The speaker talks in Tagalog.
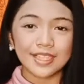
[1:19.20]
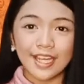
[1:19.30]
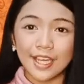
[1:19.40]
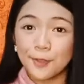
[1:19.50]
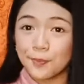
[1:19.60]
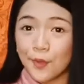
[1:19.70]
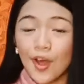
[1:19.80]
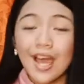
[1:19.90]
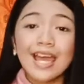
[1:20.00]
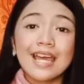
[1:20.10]
Ngayon
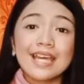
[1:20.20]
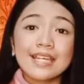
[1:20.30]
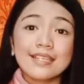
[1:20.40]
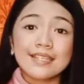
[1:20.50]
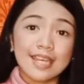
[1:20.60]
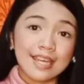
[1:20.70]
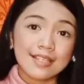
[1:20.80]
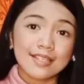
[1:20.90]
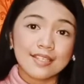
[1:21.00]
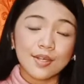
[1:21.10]
po,
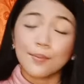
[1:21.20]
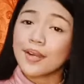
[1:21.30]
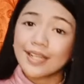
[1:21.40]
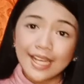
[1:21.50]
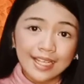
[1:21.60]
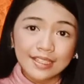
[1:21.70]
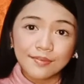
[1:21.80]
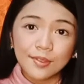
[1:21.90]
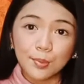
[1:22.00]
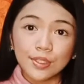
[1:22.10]
since sobrang
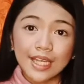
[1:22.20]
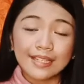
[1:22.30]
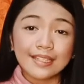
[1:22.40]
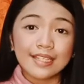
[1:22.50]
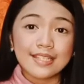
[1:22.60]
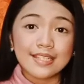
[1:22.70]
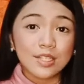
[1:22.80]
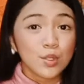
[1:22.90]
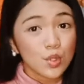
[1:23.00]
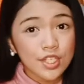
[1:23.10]
negative na po natin sa
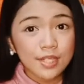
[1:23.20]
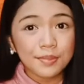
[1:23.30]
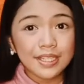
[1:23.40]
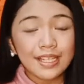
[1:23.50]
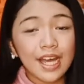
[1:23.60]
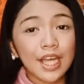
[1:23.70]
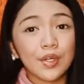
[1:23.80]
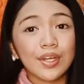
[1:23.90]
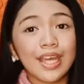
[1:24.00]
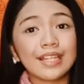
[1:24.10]
social media
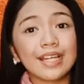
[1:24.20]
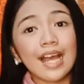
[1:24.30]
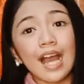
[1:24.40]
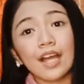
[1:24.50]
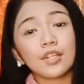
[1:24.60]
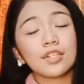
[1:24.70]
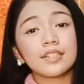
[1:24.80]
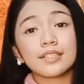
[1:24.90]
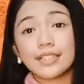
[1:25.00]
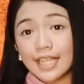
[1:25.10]
ngayon and nagkakal
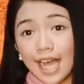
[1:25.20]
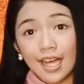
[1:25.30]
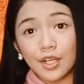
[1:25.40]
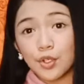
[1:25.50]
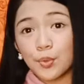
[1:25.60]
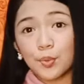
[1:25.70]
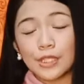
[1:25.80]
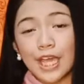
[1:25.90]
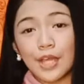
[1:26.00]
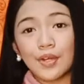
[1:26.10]
nagkakagulo po
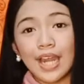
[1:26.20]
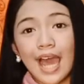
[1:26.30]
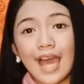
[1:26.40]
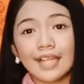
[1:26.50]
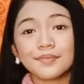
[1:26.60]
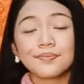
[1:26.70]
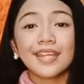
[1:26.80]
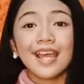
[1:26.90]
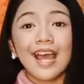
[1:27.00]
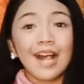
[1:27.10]
tayong lahat,
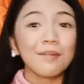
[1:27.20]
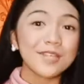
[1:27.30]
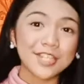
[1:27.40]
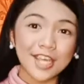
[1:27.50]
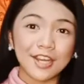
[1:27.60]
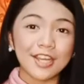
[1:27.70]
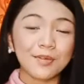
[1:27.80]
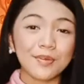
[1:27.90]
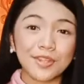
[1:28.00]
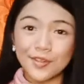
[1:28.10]
I'll be
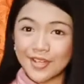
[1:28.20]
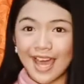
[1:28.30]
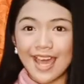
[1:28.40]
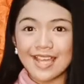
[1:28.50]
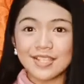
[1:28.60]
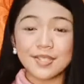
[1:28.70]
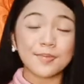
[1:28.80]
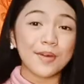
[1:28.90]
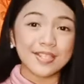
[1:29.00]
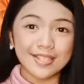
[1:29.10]
sharing with you guys the
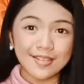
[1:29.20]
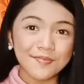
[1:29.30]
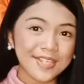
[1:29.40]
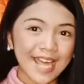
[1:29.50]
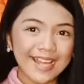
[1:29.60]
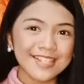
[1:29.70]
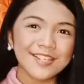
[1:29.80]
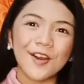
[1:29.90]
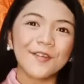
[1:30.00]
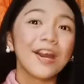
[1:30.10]
positive sides
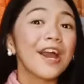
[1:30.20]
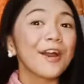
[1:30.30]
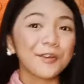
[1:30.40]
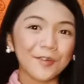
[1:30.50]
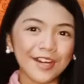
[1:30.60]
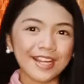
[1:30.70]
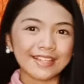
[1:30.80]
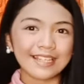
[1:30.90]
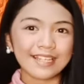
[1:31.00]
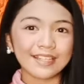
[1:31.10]
of
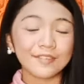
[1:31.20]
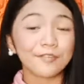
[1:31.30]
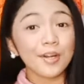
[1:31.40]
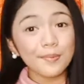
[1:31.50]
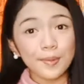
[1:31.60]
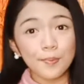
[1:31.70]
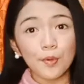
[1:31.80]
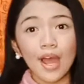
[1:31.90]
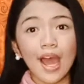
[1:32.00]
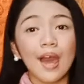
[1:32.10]
quarantine. For me
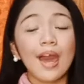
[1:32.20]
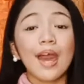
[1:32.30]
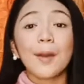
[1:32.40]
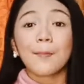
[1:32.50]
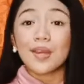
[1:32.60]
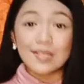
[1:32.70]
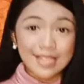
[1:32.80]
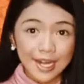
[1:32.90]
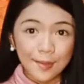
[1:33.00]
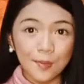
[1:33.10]
po ha, pero
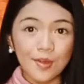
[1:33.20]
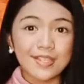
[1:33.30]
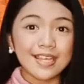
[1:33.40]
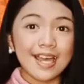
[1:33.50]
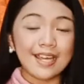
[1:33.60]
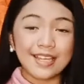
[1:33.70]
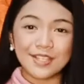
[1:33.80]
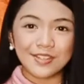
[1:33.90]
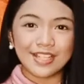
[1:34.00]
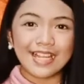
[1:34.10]
sana po sa
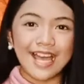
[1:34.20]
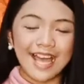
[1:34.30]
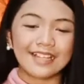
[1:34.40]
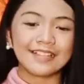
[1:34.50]
inyo din lahat.